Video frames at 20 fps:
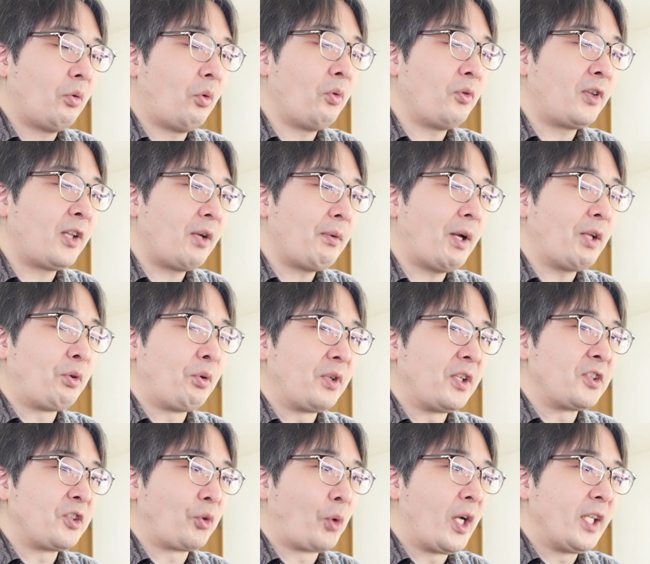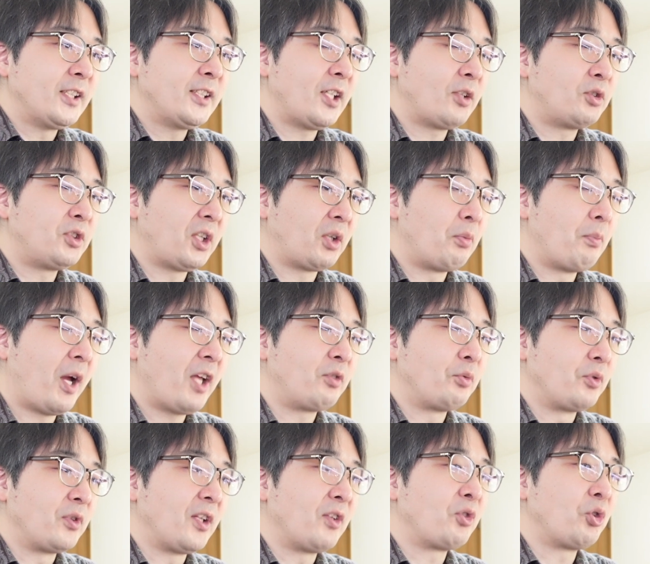音声はどうでしょうか
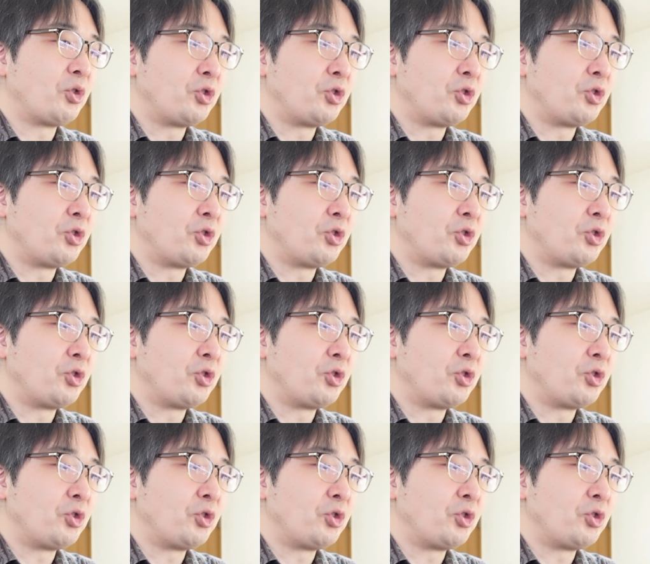チェックチェックマイクのテスト